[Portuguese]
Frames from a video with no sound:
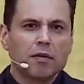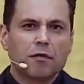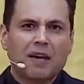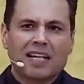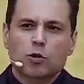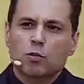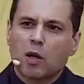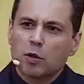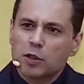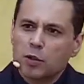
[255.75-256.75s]
faz
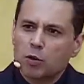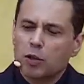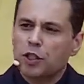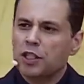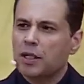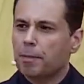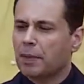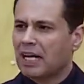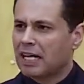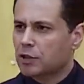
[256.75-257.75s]
uma cirurgia
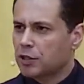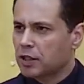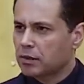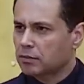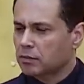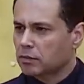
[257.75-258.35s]
plástica